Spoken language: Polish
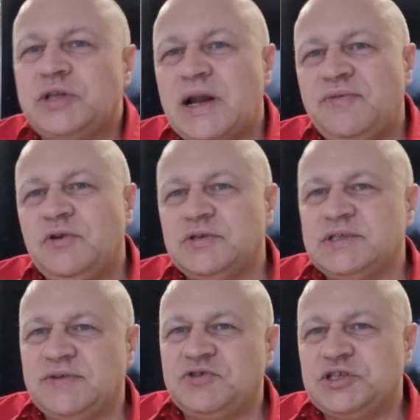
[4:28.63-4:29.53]
trawiąc
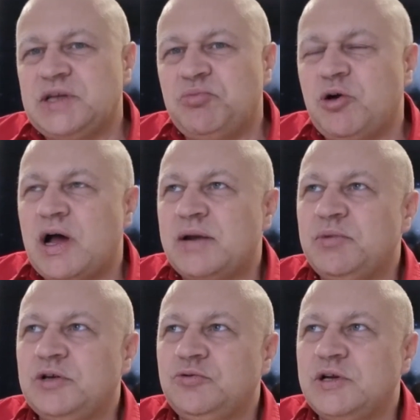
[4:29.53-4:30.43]
te wszystkie
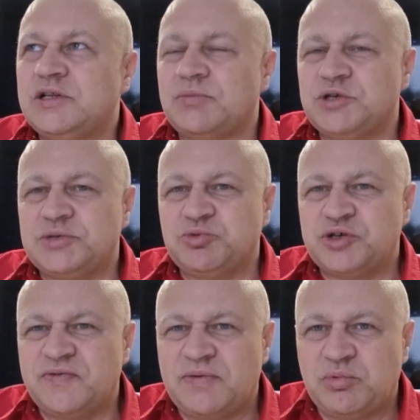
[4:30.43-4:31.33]
pokarmy, które tam się
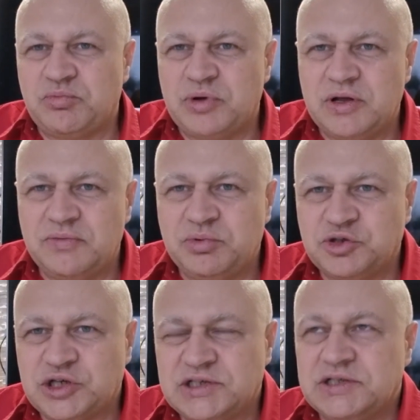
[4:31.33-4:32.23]
spożywa
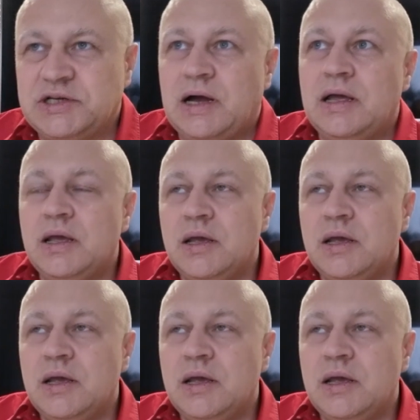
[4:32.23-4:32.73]
podczas dnia.